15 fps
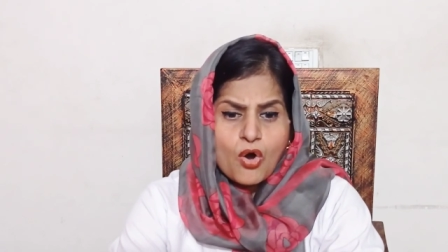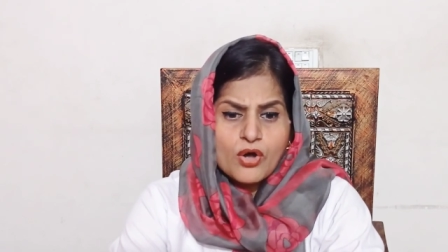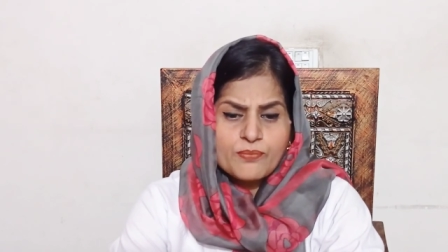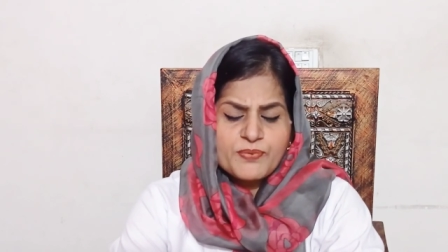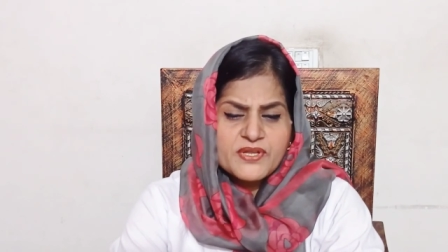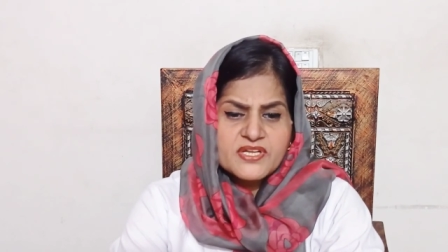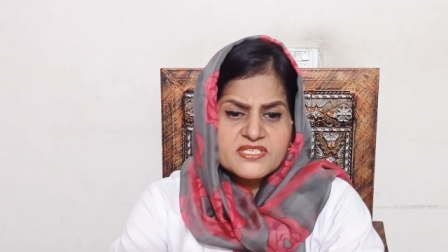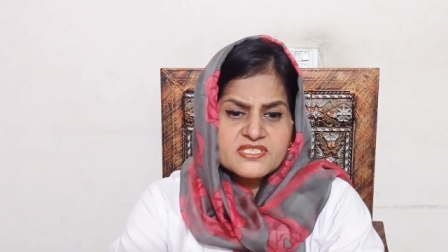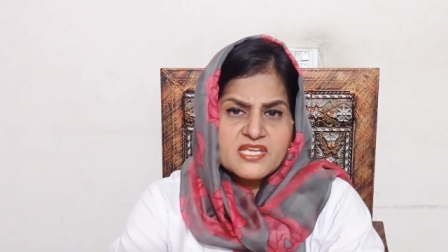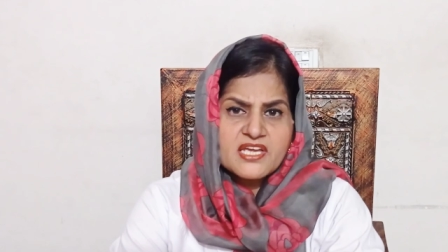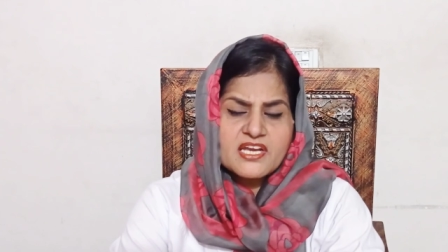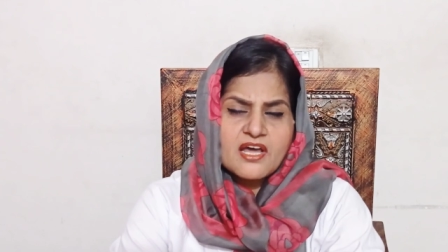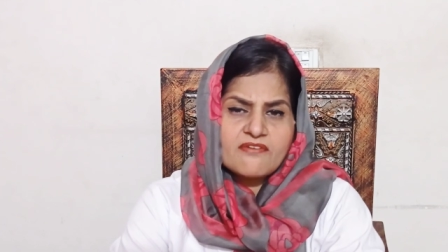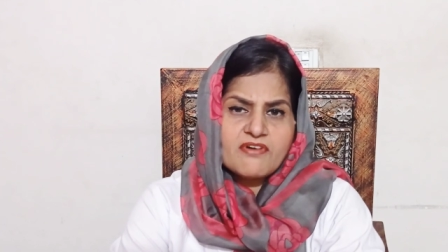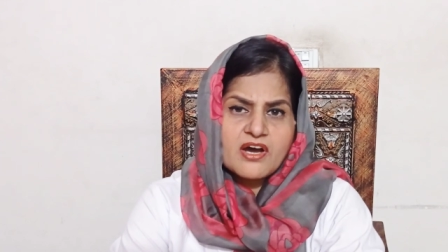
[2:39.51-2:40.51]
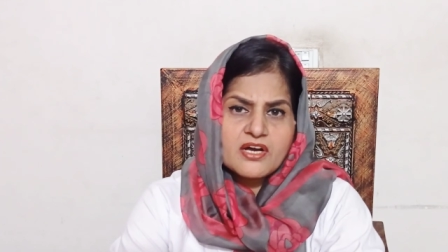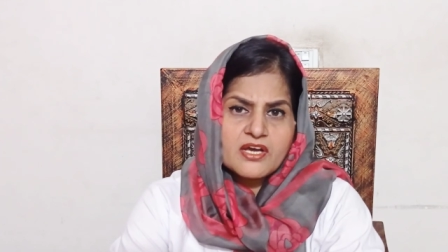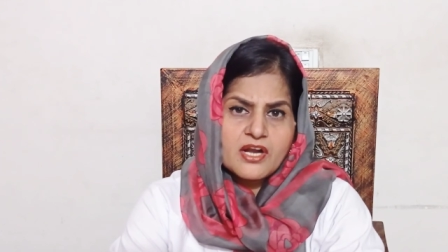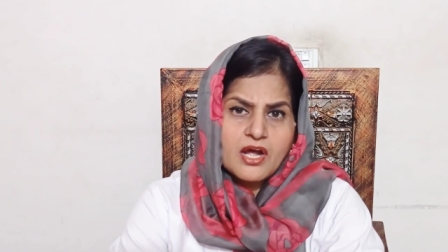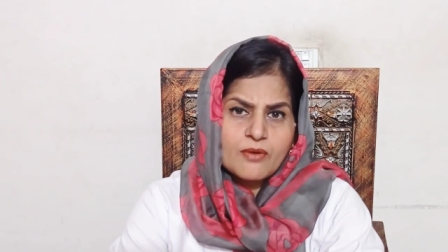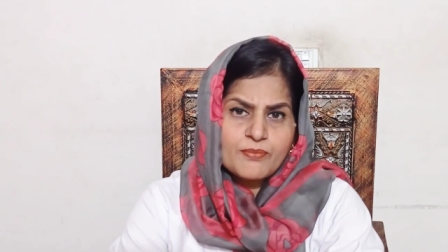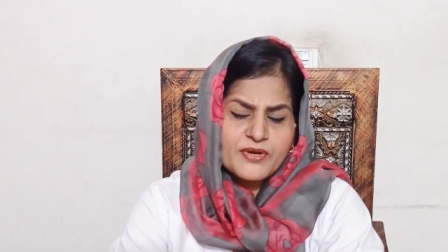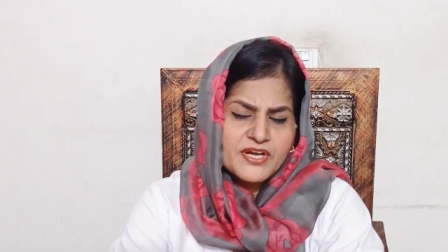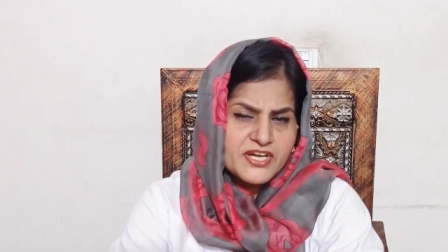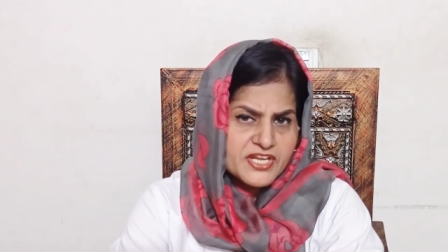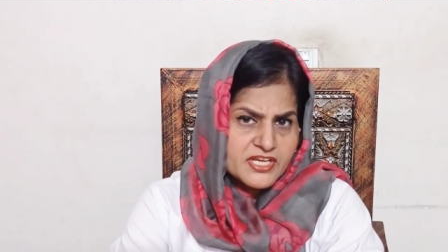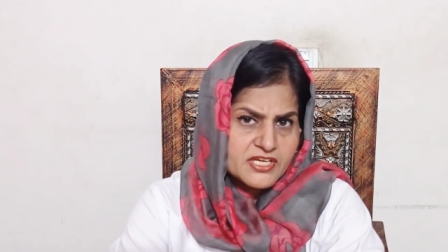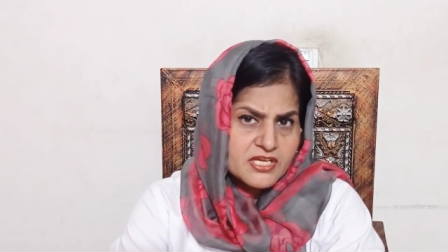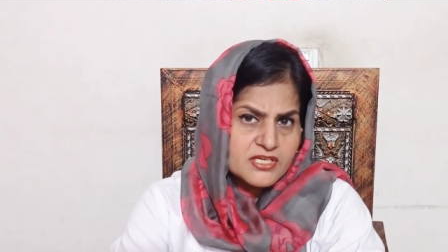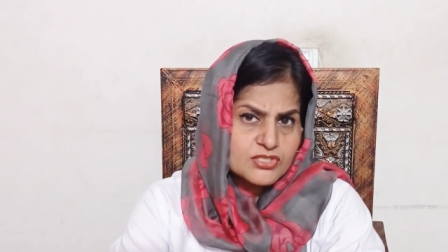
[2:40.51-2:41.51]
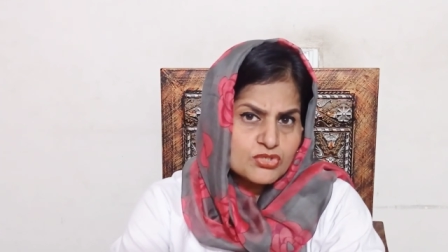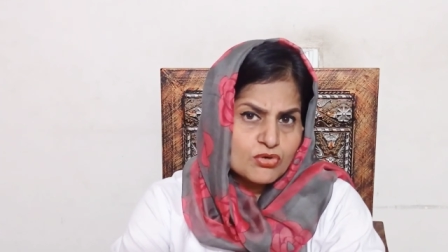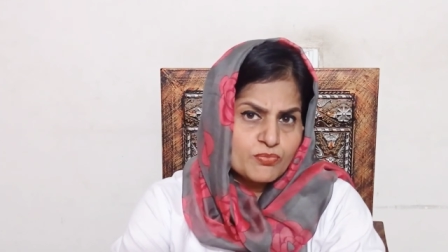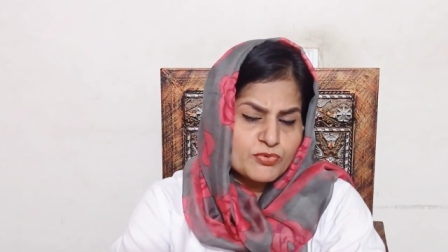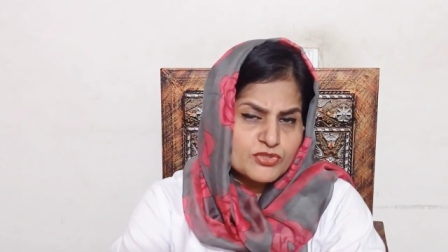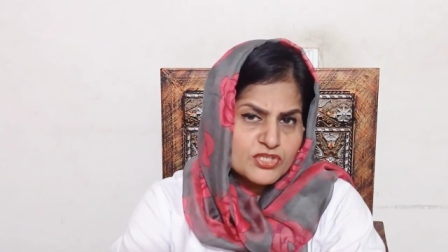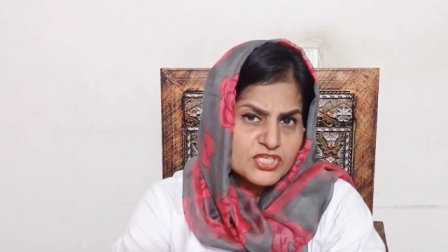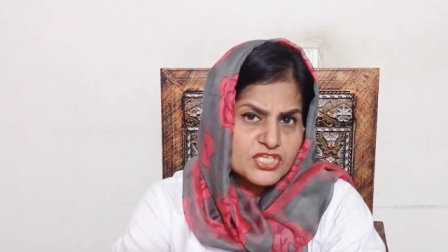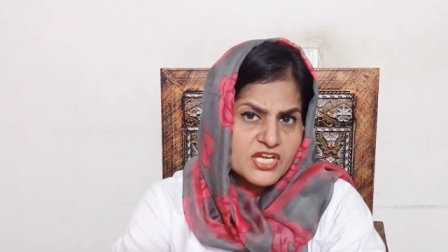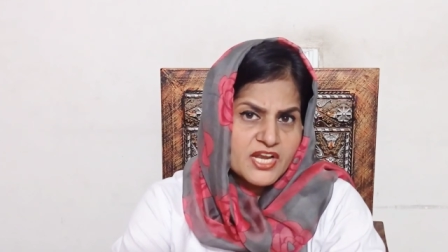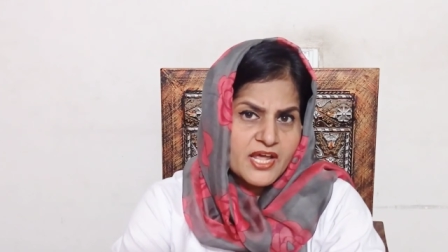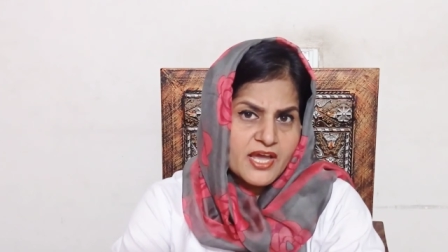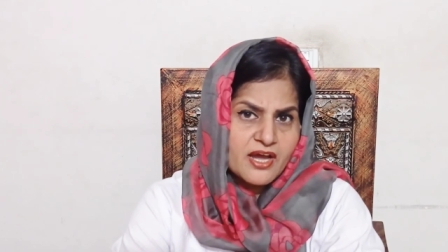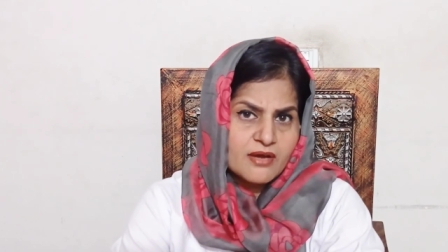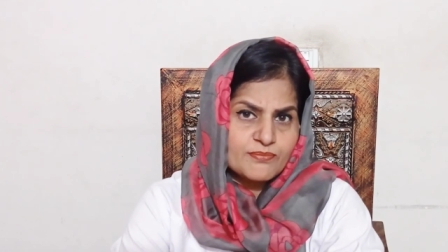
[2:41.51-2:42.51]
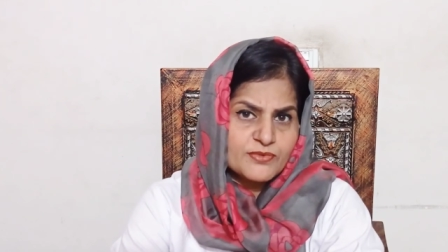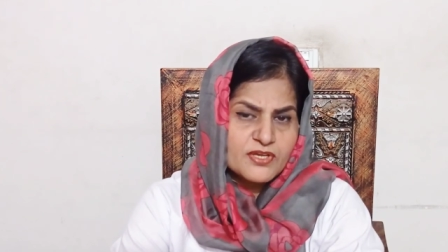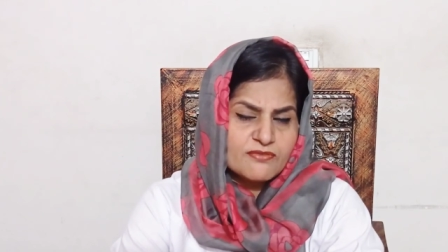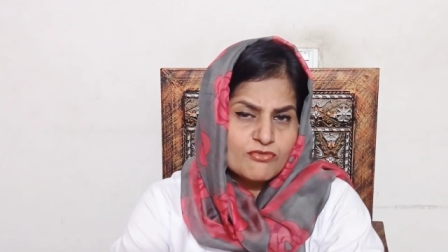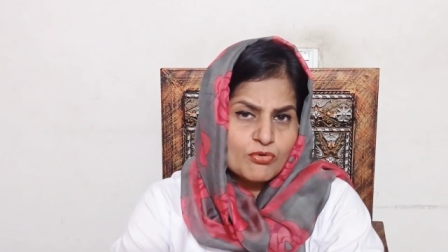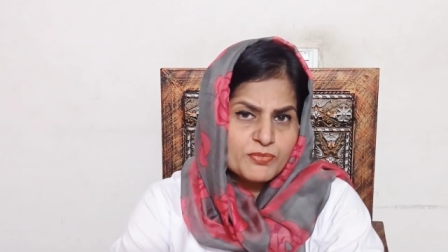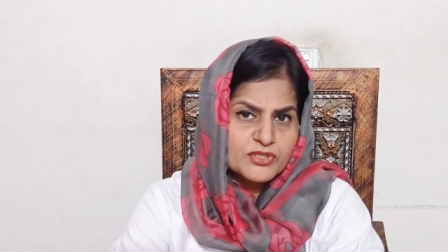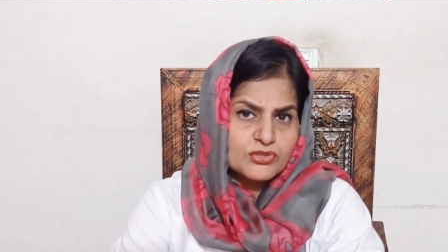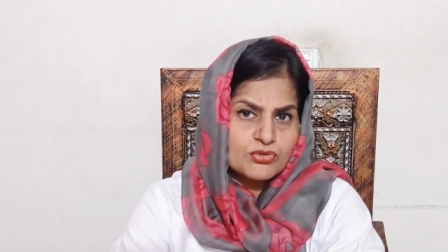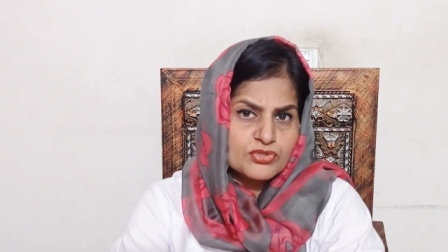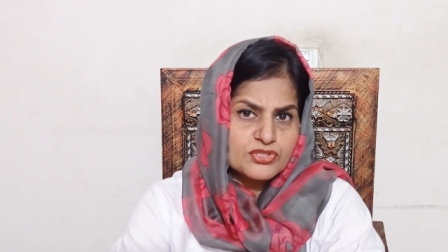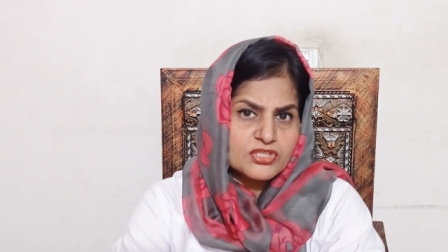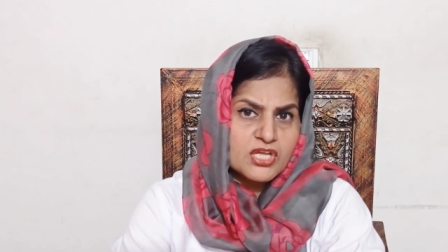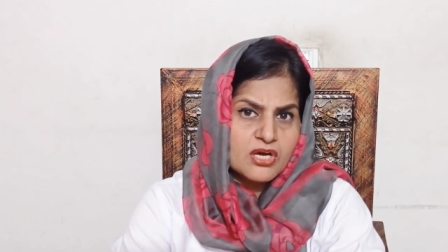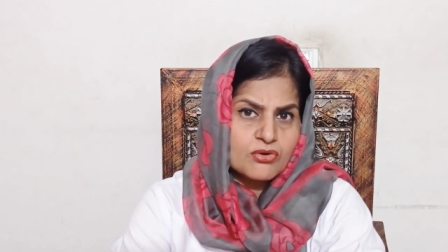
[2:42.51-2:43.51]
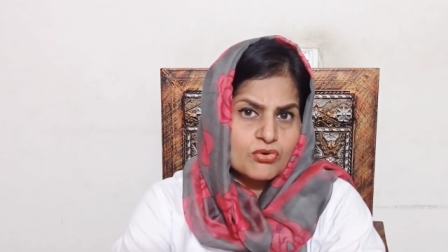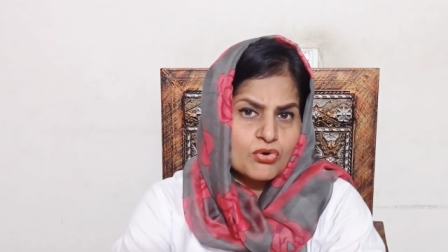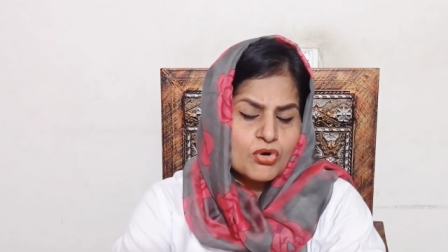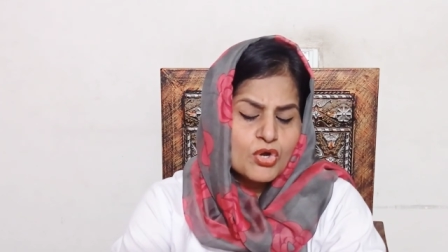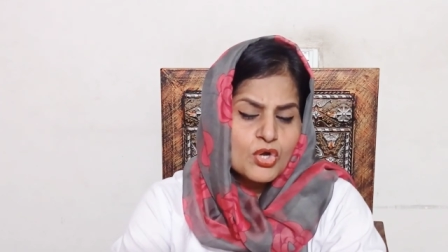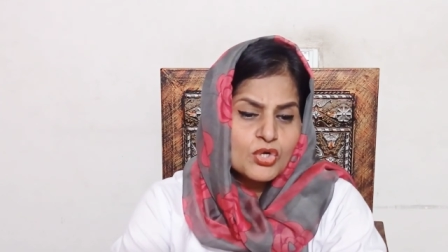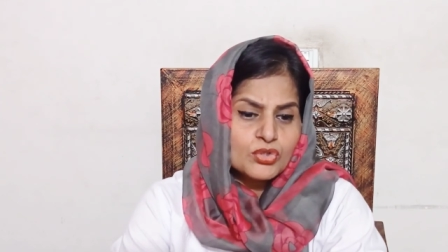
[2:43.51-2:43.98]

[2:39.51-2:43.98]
और फिर इसके अलावा अगर आप रीडिंग की जो पोजिशन है आपकी वो भी दुरुस्त ना हो